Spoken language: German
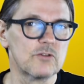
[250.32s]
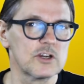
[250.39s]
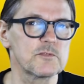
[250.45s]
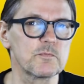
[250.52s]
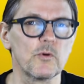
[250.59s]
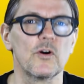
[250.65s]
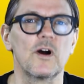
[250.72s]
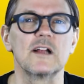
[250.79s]

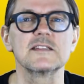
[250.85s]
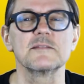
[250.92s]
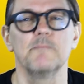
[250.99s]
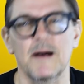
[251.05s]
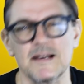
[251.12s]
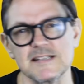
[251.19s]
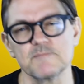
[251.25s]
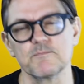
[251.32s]
Durchbruch als
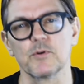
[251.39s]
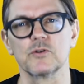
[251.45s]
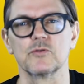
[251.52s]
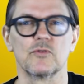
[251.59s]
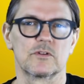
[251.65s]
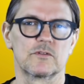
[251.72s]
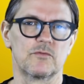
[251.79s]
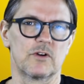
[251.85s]

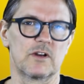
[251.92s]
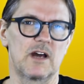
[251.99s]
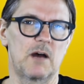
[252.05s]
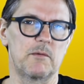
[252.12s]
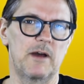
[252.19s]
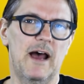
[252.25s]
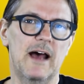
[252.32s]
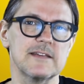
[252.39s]
Massenprodukt wurde
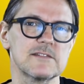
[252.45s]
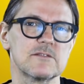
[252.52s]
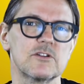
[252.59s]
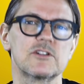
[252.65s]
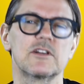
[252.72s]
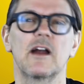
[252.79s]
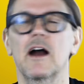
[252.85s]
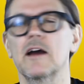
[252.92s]
aber erst
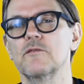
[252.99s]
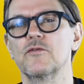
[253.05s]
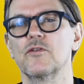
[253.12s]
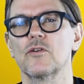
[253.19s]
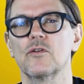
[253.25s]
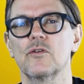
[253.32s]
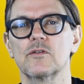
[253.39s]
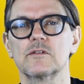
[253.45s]
durch die
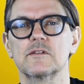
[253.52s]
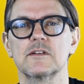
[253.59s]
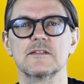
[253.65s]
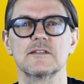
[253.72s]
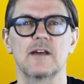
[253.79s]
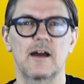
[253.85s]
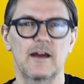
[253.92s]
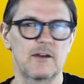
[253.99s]
Einführung
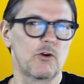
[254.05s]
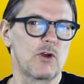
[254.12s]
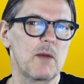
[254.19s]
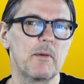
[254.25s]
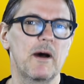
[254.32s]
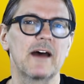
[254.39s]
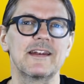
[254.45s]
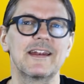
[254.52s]
des
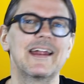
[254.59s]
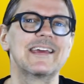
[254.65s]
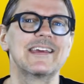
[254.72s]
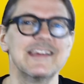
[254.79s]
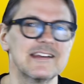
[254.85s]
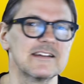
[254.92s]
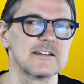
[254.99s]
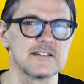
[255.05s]
Erneuerbaren
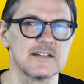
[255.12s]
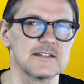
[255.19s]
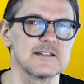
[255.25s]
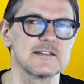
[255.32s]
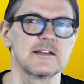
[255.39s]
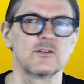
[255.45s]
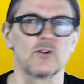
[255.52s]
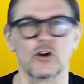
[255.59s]

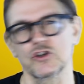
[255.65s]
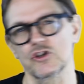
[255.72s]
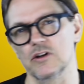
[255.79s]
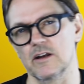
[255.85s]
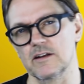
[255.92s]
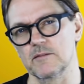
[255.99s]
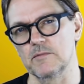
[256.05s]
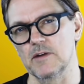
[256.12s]
Energiengesetzes in
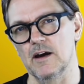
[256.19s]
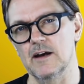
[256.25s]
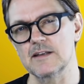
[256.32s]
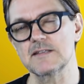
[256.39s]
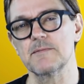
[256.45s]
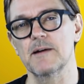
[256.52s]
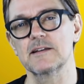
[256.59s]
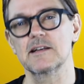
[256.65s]
Deutschland im Jahr
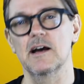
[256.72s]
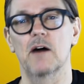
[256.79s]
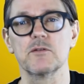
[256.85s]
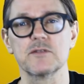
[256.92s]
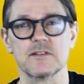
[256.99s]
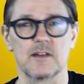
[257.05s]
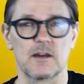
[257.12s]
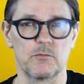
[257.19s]

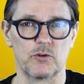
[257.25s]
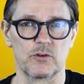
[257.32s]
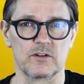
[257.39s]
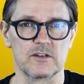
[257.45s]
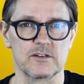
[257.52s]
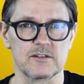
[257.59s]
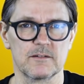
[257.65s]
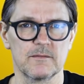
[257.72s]
2000
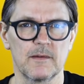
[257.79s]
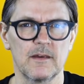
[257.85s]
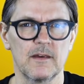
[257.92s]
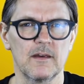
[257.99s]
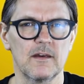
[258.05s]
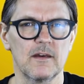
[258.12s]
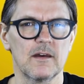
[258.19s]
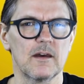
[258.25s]
ermöglicht.
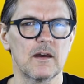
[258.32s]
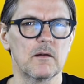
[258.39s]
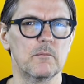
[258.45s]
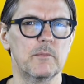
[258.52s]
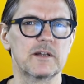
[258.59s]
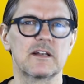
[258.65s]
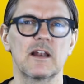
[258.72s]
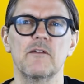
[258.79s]

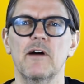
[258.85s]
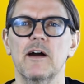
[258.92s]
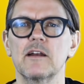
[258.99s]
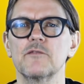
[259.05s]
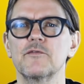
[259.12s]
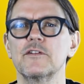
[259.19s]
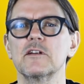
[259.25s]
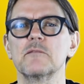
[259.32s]

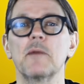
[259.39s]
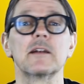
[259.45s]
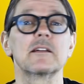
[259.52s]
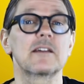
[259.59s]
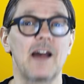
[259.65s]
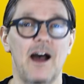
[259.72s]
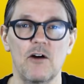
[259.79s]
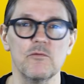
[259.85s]
Mittlerweile findet man
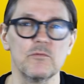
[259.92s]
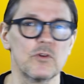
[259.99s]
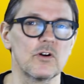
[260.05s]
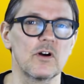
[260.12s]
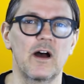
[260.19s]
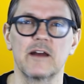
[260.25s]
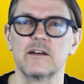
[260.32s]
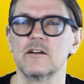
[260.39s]
kaum
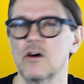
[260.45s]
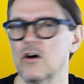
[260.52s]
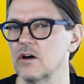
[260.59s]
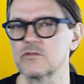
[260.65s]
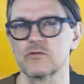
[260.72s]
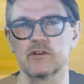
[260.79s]
noch einen Ort